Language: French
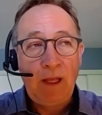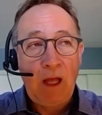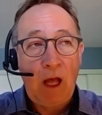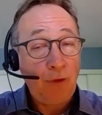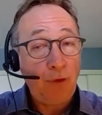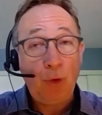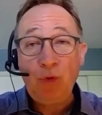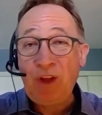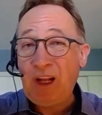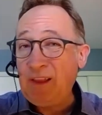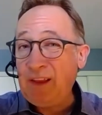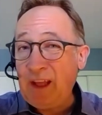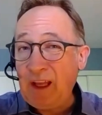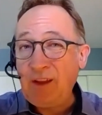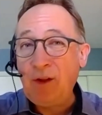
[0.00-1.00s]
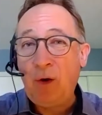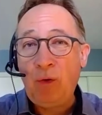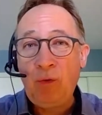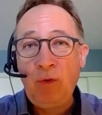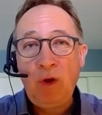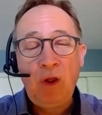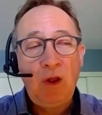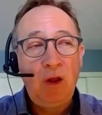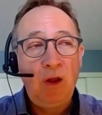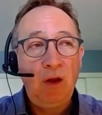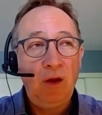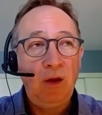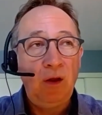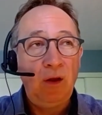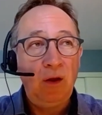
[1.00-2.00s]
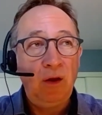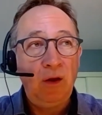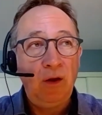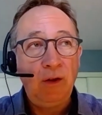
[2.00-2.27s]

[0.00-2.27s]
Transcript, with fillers: Entre autres, dans le dindon, euh,